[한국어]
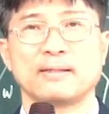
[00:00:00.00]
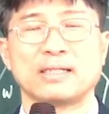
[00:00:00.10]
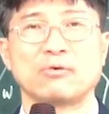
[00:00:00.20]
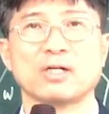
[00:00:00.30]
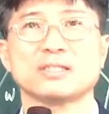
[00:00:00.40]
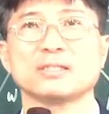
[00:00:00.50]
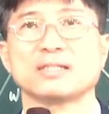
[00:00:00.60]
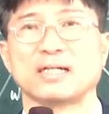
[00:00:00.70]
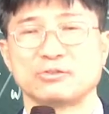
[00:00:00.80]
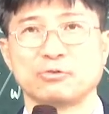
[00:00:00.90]
라는
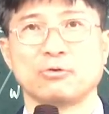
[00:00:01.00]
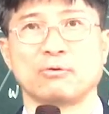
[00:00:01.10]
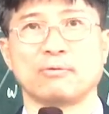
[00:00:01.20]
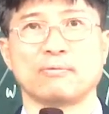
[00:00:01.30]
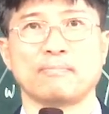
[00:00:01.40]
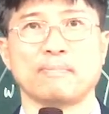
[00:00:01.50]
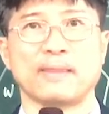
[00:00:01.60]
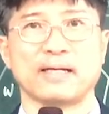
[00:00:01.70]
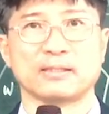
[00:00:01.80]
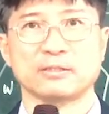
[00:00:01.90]
확신을 가지고
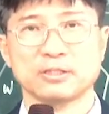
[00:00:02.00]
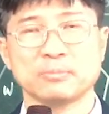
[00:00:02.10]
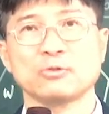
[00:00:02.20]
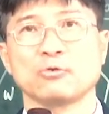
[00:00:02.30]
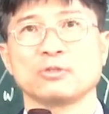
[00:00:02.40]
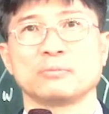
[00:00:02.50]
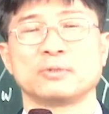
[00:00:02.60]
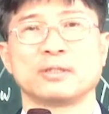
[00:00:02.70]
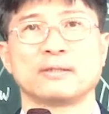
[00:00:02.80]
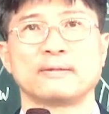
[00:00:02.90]
가졌으면 오는 겁니다.